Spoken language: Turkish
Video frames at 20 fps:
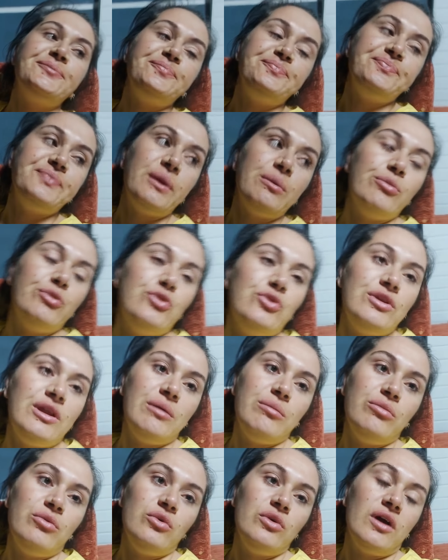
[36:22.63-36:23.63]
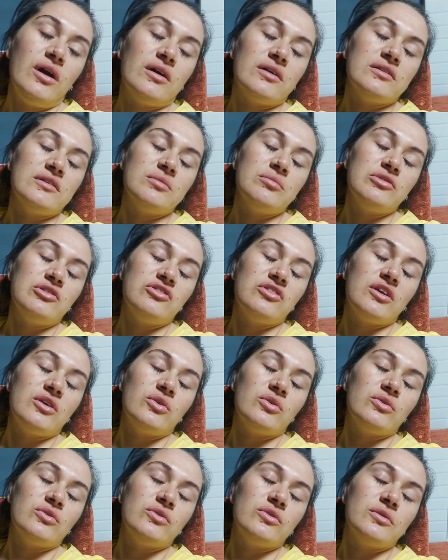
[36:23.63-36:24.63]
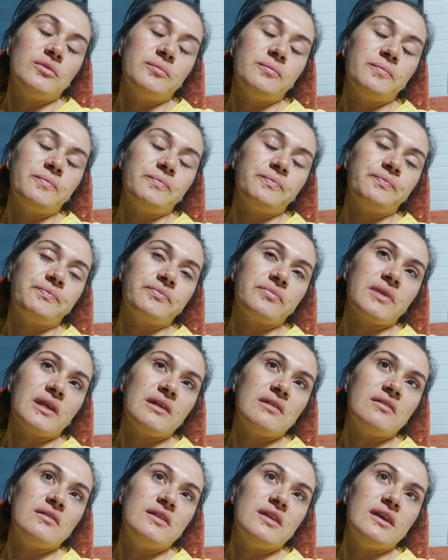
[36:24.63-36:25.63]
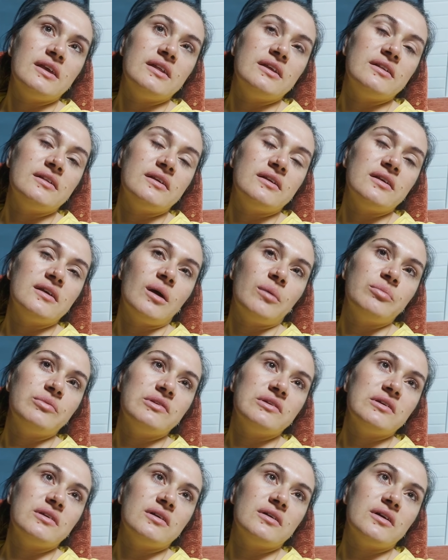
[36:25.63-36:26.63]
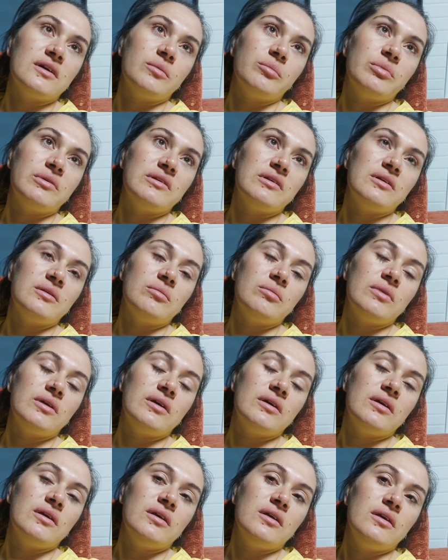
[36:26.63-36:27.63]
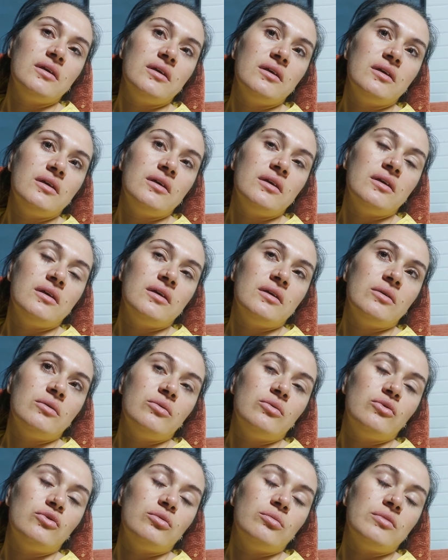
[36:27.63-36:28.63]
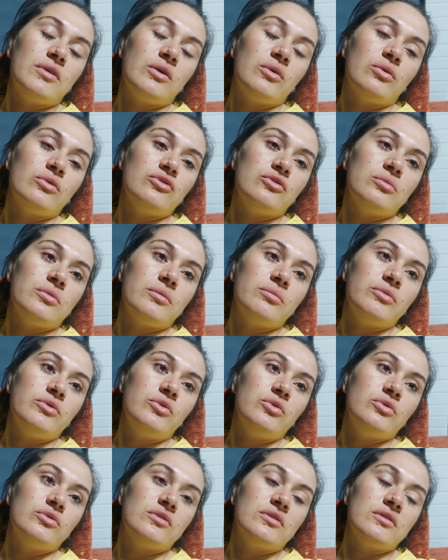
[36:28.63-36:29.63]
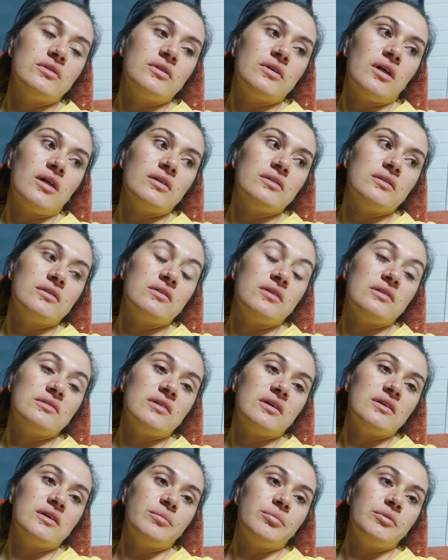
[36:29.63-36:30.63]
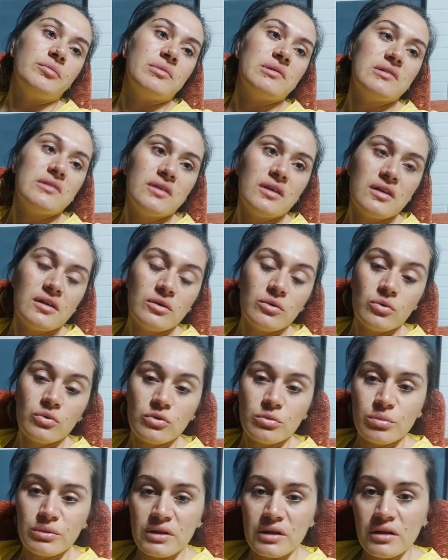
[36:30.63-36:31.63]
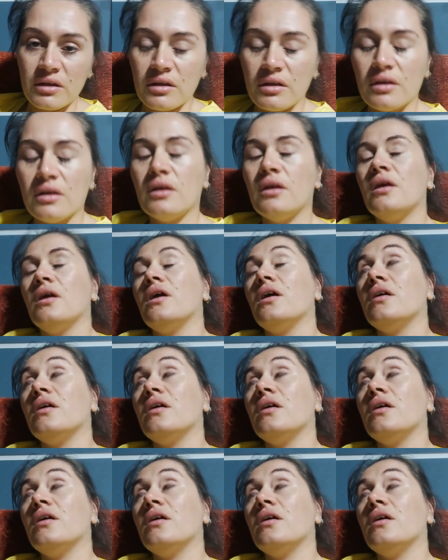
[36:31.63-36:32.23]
artımız şey oldu sineklikleri yaptık ya kayınpederimle. Üstümden kocaman bir yük kalktı zaten yapılması gerekiyordu. Bir de ev serin olur.